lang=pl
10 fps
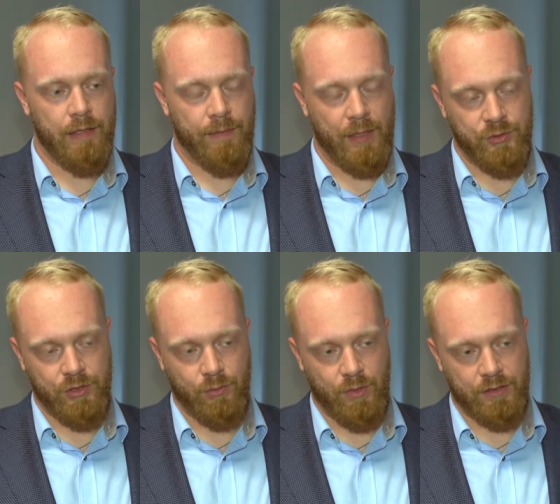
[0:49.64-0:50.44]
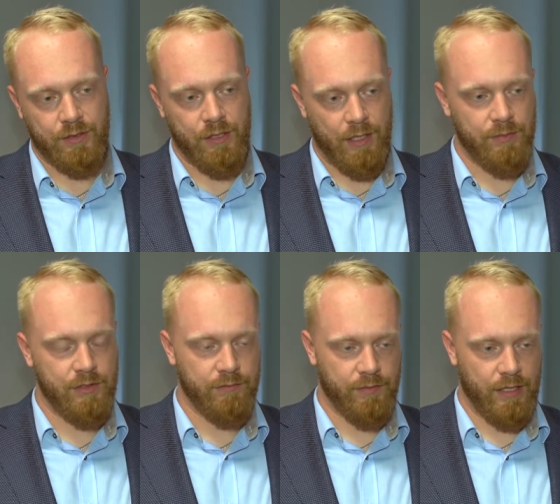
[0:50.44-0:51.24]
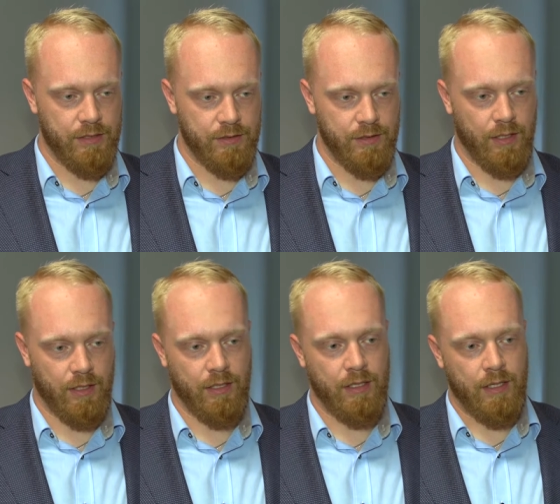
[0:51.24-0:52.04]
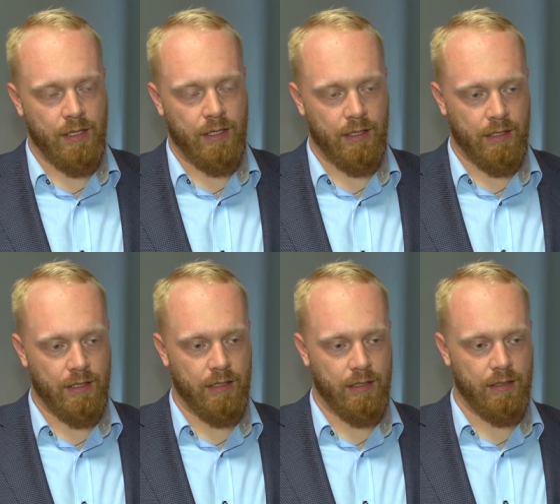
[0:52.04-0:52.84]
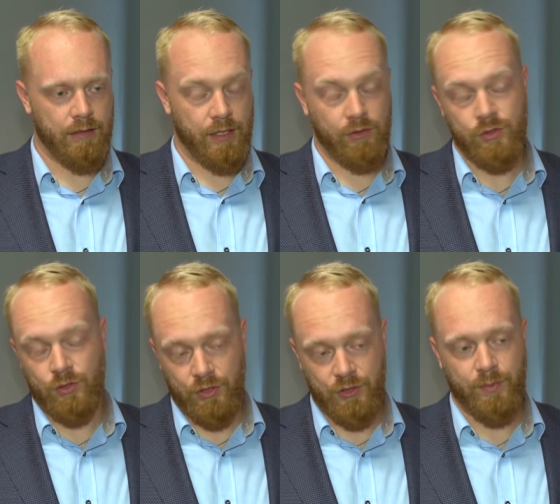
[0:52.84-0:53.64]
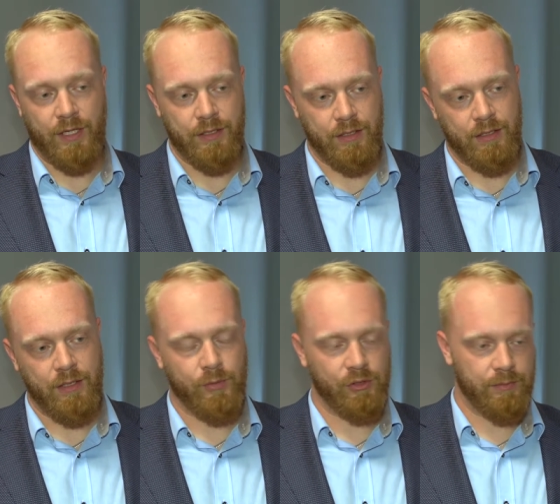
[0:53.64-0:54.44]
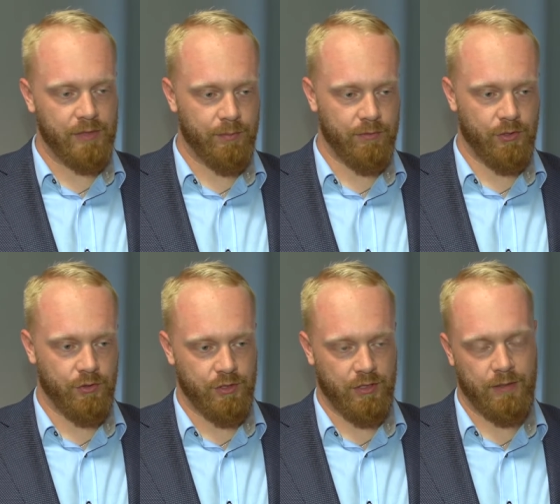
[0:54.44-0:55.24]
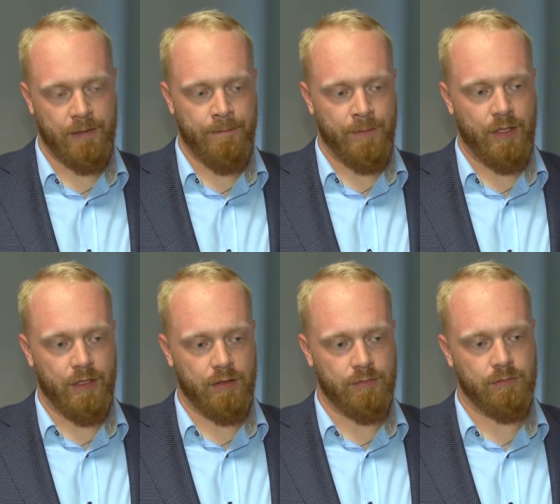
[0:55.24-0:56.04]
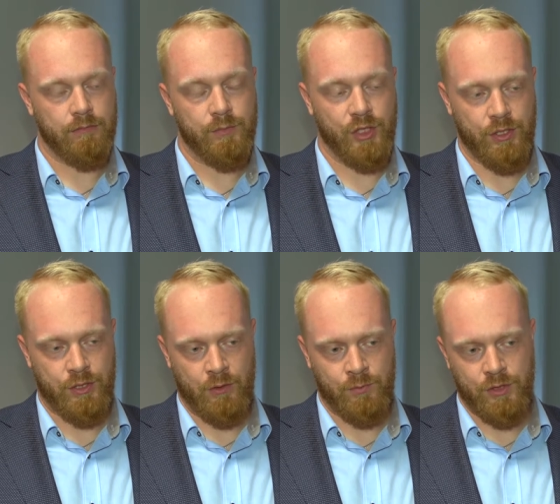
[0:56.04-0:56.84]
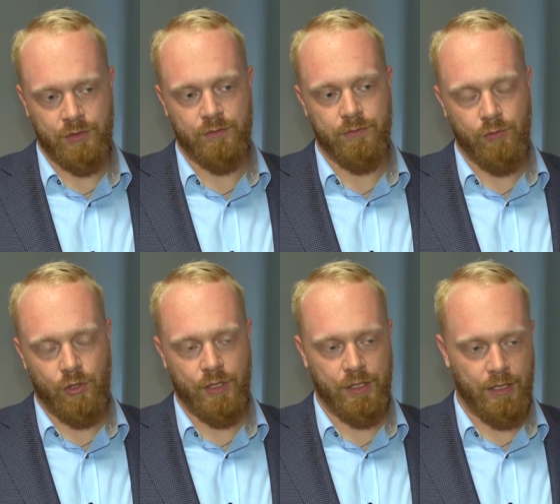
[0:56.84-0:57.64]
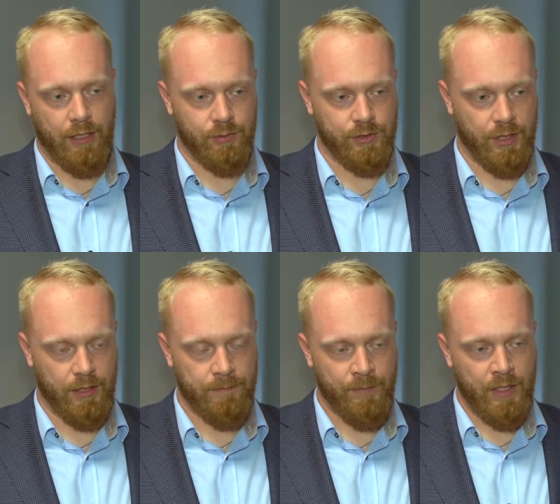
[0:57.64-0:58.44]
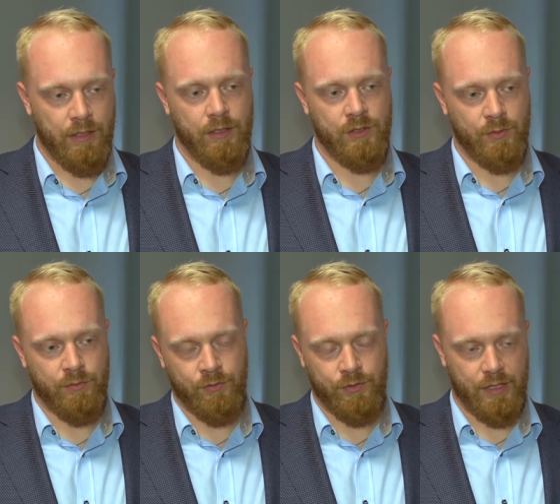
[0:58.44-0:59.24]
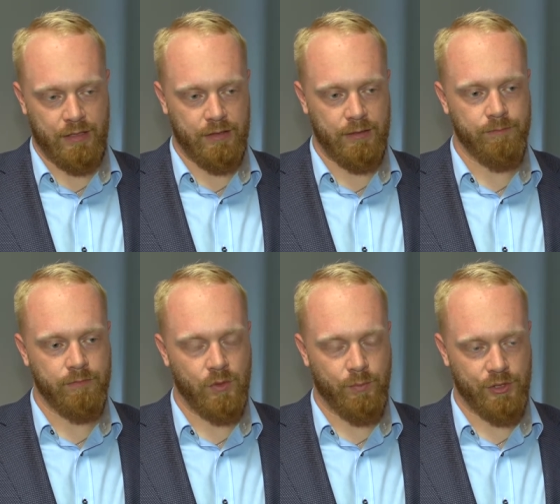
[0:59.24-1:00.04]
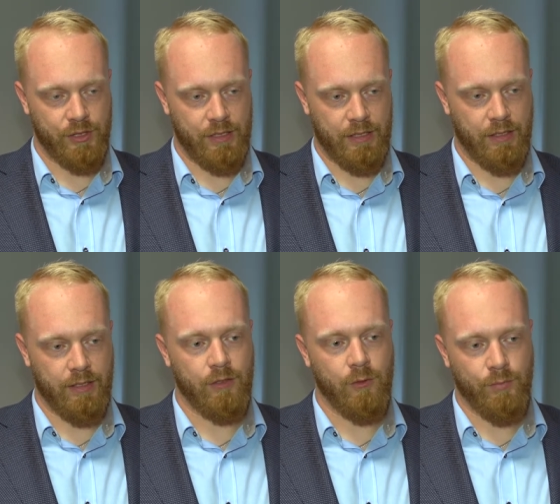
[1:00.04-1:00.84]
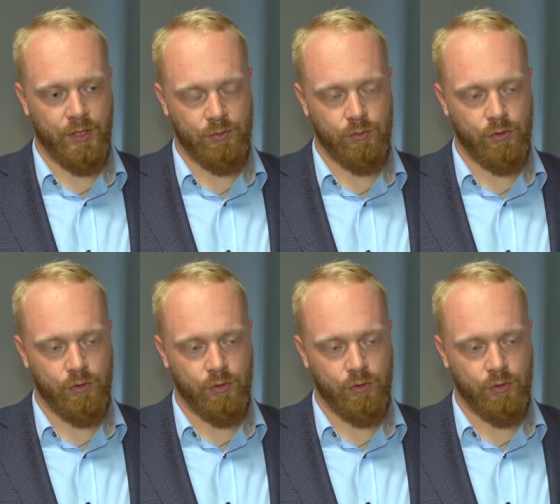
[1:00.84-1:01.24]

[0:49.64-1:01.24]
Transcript: na przykład Niemcy, Francję, E, jadąc do Hiszpanii i potem na powrocie przejeżdżając przez Włochy i Austrię, jest zobowiązany do posiadania kompletu